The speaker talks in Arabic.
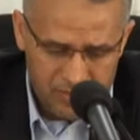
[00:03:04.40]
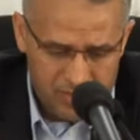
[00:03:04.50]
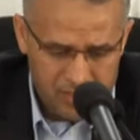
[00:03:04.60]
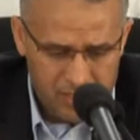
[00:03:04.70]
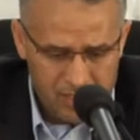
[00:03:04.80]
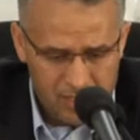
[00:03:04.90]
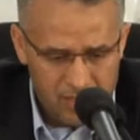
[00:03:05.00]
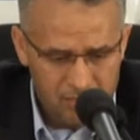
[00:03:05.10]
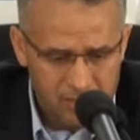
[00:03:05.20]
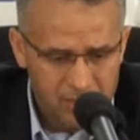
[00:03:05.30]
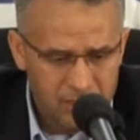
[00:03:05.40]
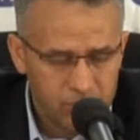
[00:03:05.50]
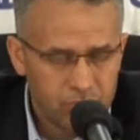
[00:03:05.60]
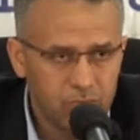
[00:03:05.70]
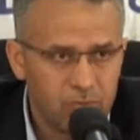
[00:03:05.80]
في مصائر
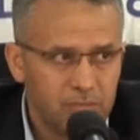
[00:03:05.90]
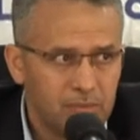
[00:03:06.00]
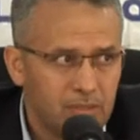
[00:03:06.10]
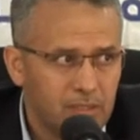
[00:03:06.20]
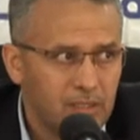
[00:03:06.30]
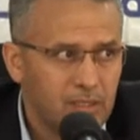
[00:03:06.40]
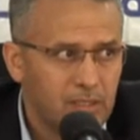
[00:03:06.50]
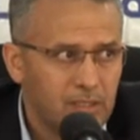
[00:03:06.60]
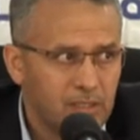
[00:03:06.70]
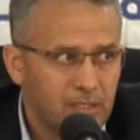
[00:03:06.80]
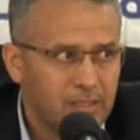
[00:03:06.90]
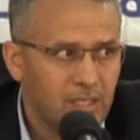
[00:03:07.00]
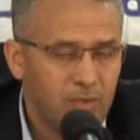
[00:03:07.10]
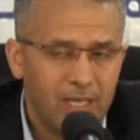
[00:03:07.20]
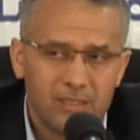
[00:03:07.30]
الشعوب هذا
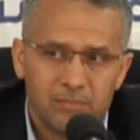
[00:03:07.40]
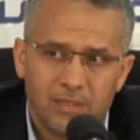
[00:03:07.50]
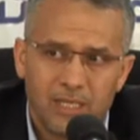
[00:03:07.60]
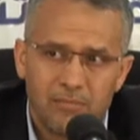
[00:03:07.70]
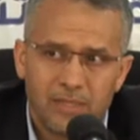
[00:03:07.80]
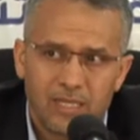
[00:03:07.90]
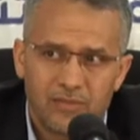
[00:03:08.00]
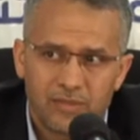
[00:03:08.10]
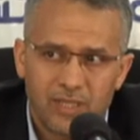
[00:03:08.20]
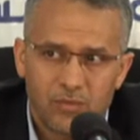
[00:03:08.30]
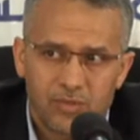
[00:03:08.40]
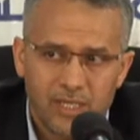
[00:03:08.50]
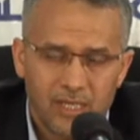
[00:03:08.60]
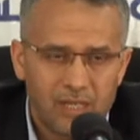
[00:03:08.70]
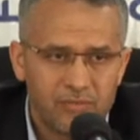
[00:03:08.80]
الوعي بأهمية الأفكار
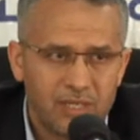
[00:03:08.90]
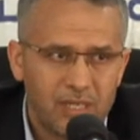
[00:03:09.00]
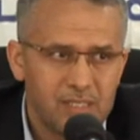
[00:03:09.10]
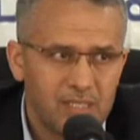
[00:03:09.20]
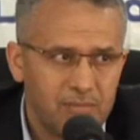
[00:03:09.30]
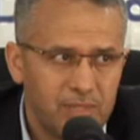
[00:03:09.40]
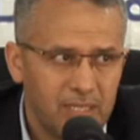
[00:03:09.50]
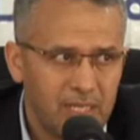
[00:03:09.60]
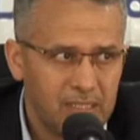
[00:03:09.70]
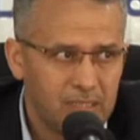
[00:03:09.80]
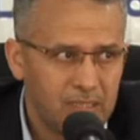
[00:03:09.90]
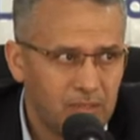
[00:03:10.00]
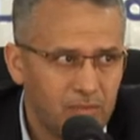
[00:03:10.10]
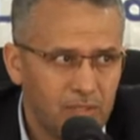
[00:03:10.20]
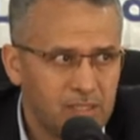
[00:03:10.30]
وشارع الأفكار ليس أمرا
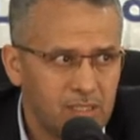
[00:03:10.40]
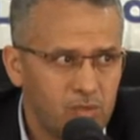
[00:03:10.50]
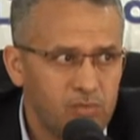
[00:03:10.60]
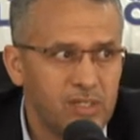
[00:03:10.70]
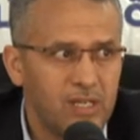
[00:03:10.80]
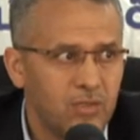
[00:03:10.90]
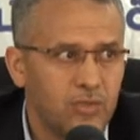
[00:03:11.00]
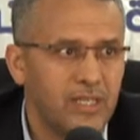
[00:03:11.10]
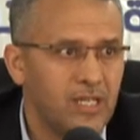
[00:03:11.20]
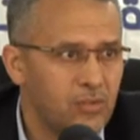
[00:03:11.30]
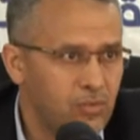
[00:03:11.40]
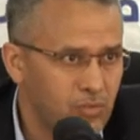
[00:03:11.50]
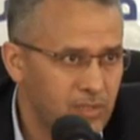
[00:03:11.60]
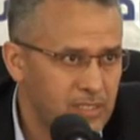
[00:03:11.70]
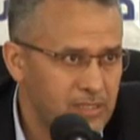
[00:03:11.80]
عاديا وليس توفيقا يهدى إليه كل
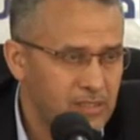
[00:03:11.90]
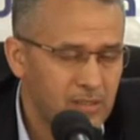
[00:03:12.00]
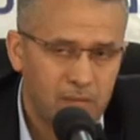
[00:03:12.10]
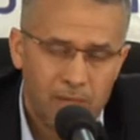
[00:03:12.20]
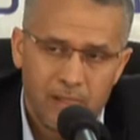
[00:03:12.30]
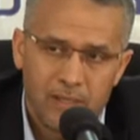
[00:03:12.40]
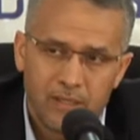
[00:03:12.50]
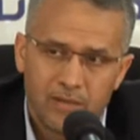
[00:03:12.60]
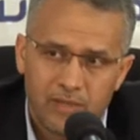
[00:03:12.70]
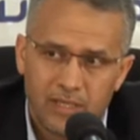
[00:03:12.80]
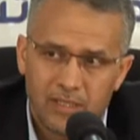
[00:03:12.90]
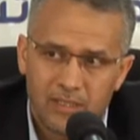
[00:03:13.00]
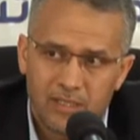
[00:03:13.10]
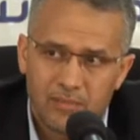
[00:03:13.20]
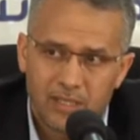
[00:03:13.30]
الناس
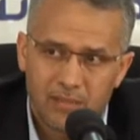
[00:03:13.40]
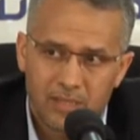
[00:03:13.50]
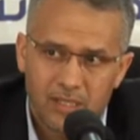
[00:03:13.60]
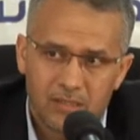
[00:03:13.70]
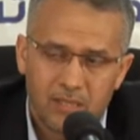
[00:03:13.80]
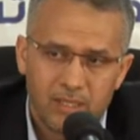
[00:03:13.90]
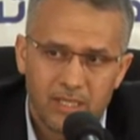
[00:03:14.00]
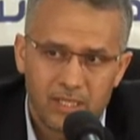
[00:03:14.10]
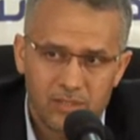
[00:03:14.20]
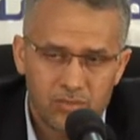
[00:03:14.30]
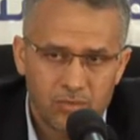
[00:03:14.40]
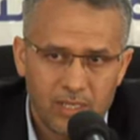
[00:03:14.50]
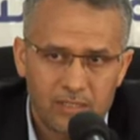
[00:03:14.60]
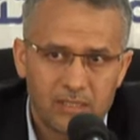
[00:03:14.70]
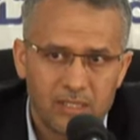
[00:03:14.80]
فهذه من ثمرات المنهج
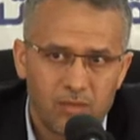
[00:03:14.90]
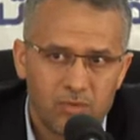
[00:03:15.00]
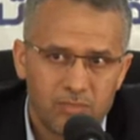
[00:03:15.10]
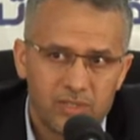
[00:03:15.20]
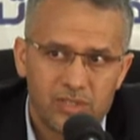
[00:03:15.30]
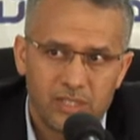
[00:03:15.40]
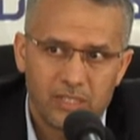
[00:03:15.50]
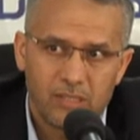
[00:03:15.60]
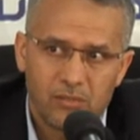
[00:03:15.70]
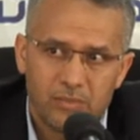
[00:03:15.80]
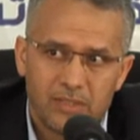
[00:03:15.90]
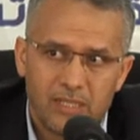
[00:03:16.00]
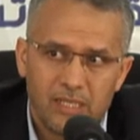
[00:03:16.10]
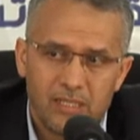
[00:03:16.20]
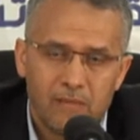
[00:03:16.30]
والاختيار والمرجعية
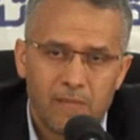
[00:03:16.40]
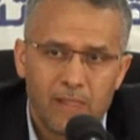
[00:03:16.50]
وبالتالي